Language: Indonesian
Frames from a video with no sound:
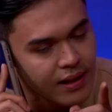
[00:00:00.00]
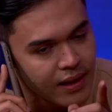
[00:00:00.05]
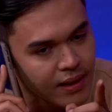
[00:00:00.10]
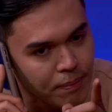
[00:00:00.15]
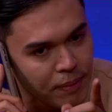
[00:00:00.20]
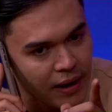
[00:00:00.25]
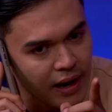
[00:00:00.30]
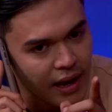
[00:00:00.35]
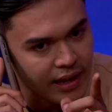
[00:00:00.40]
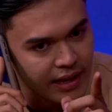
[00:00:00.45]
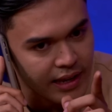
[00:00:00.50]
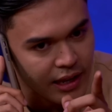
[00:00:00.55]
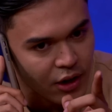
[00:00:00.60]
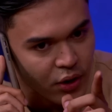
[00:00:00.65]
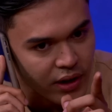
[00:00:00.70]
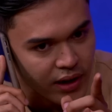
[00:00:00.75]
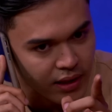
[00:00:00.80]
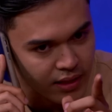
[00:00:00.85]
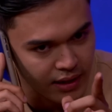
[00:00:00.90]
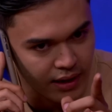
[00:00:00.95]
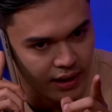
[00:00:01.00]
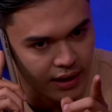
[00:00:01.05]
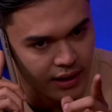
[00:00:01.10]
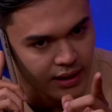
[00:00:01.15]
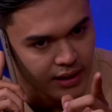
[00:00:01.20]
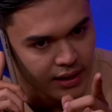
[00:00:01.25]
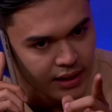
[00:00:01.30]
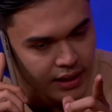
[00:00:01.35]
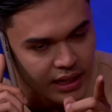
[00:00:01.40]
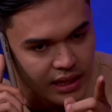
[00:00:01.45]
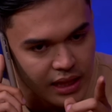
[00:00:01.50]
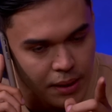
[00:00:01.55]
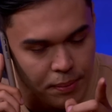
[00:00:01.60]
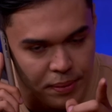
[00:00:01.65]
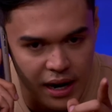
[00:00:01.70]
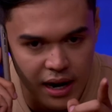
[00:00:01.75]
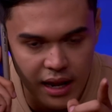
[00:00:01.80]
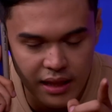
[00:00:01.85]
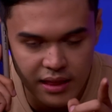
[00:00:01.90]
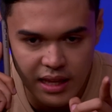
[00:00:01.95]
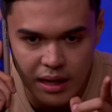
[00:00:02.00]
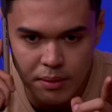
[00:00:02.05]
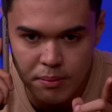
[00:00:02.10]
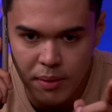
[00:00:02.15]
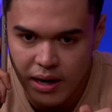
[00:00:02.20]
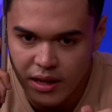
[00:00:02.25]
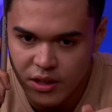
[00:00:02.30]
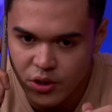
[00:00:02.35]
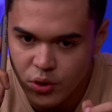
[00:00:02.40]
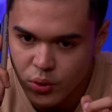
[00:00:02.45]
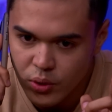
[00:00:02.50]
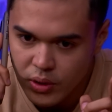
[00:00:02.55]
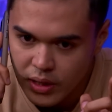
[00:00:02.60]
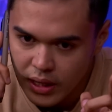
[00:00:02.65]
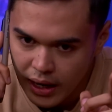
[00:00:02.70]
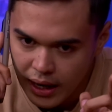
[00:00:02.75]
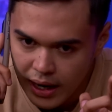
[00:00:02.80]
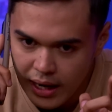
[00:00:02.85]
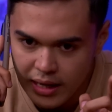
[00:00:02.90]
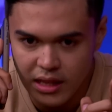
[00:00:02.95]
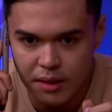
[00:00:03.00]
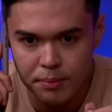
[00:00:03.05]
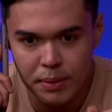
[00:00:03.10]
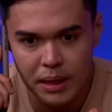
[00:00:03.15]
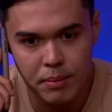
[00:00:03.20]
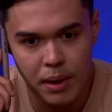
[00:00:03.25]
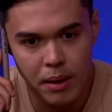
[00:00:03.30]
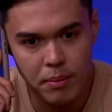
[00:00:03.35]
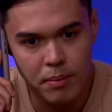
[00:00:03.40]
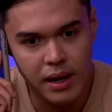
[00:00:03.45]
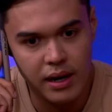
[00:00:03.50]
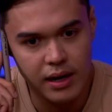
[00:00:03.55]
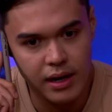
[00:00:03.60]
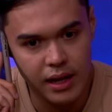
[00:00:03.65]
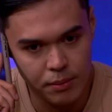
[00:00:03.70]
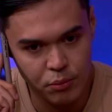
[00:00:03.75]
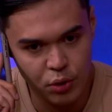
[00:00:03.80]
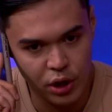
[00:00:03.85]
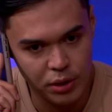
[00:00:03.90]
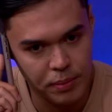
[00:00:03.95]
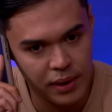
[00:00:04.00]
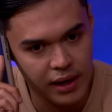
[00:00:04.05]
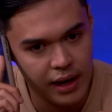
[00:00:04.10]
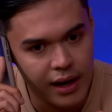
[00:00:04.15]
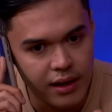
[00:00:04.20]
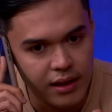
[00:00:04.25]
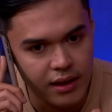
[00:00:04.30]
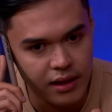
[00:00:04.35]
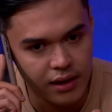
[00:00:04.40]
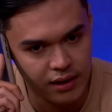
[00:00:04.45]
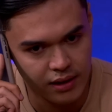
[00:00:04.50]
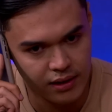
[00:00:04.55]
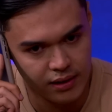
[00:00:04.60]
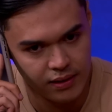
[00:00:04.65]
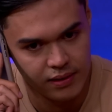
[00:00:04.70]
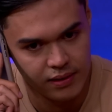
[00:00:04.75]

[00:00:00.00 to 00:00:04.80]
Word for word: Apalagi lo inget tuh, kita pernah latihan bareng juga di tempat Bang Badar buat bela diri.